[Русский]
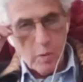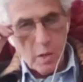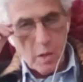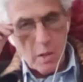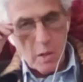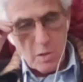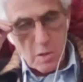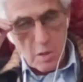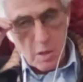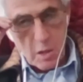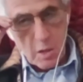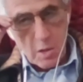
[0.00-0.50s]

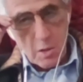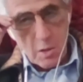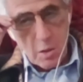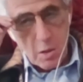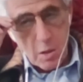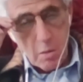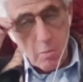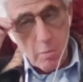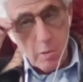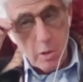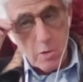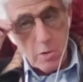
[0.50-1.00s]
Михаила
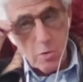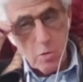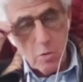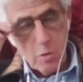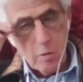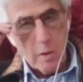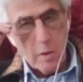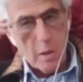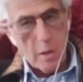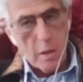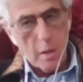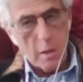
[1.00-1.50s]
Сергеевича
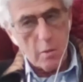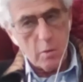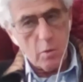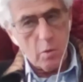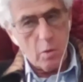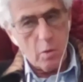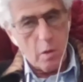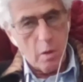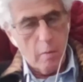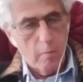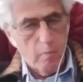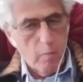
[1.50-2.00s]
Горбачева,
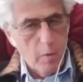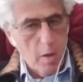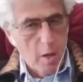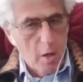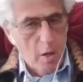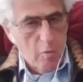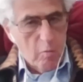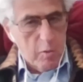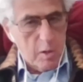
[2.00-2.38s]
который